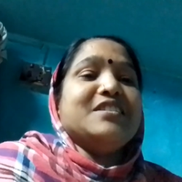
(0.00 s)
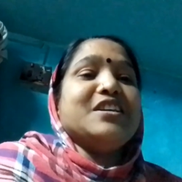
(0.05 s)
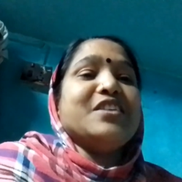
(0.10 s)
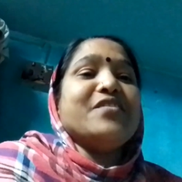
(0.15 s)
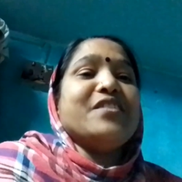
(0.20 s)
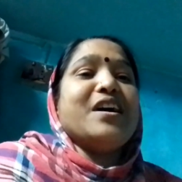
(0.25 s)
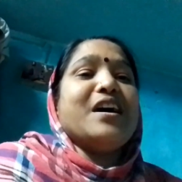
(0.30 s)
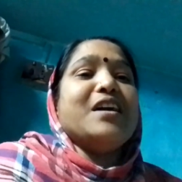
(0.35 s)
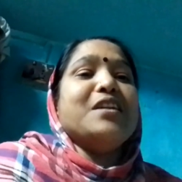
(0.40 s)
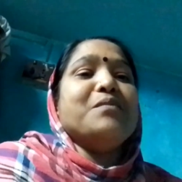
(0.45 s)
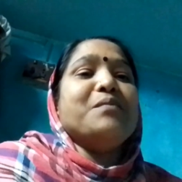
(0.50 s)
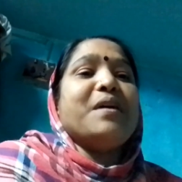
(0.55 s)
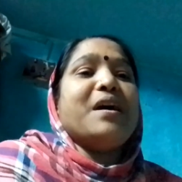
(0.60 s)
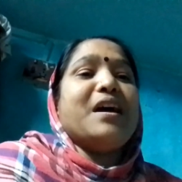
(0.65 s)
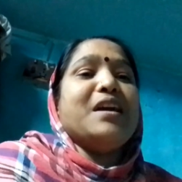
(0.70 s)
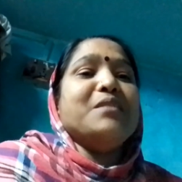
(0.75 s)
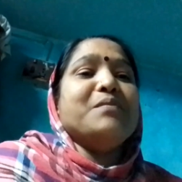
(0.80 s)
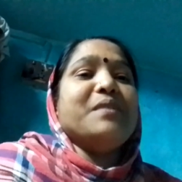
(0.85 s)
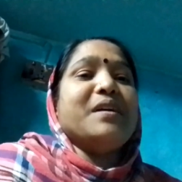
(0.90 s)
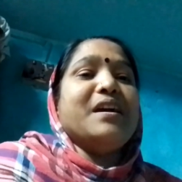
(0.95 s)
जवान
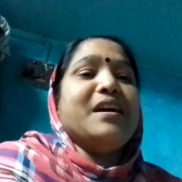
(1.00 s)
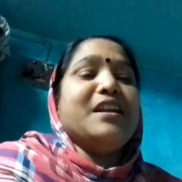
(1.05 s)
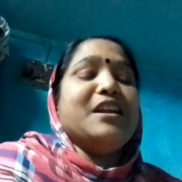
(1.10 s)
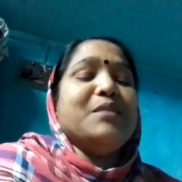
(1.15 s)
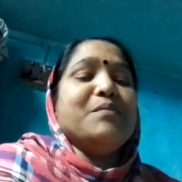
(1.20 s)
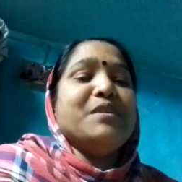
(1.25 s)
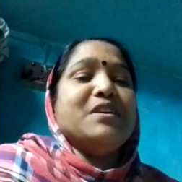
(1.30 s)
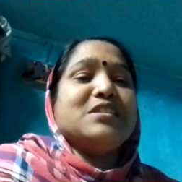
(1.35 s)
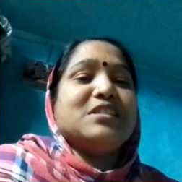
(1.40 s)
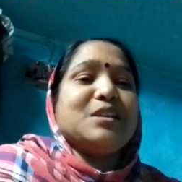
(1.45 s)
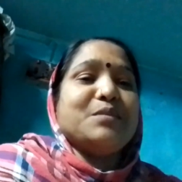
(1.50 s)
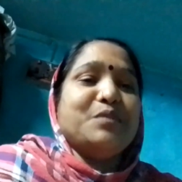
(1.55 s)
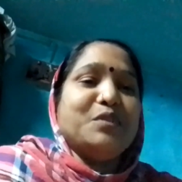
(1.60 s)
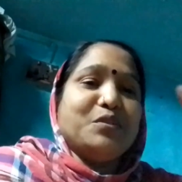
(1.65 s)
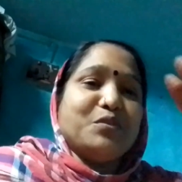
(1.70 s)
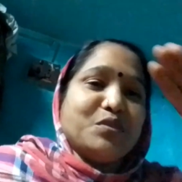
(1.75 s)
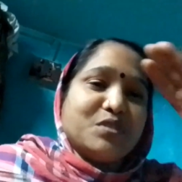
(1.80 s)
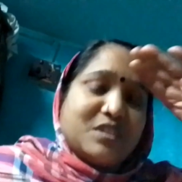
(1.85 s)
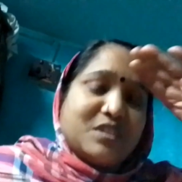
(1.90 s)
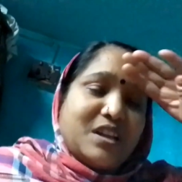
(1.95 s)
भाई बहन हैं मैं सभी
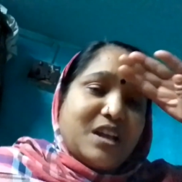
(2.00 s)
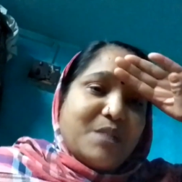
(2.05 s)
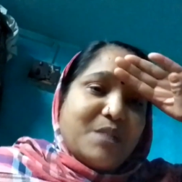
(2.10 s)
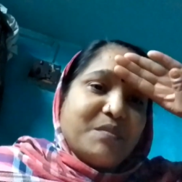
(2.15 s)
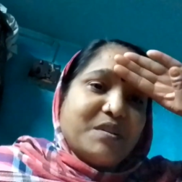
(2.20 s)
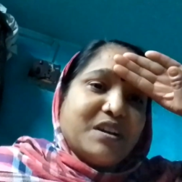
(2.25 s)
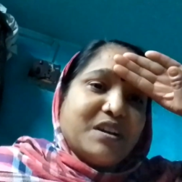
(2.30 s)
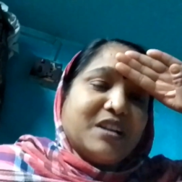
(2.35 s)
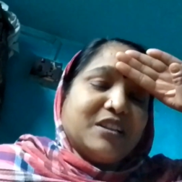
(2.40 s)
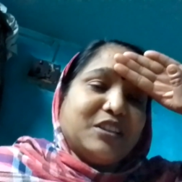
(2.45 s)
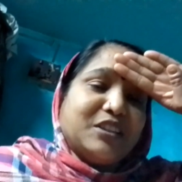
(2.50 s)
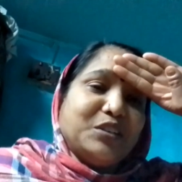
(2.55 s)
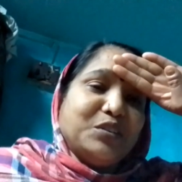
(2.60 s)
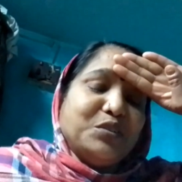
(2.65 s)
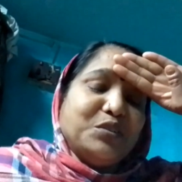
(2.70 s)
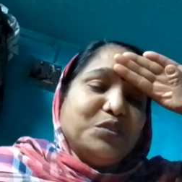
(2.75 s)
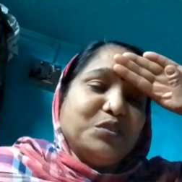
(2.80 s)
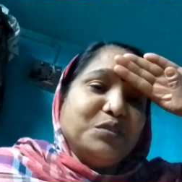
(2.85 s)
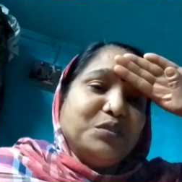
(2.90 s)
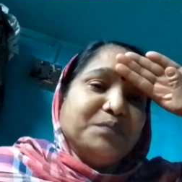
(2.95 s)
को सलाम करती
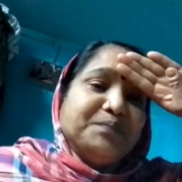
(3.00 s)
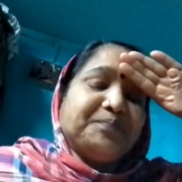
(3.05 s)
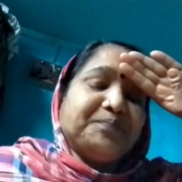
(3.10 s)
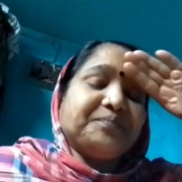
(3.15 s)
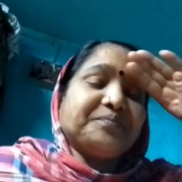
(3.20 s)
हूँ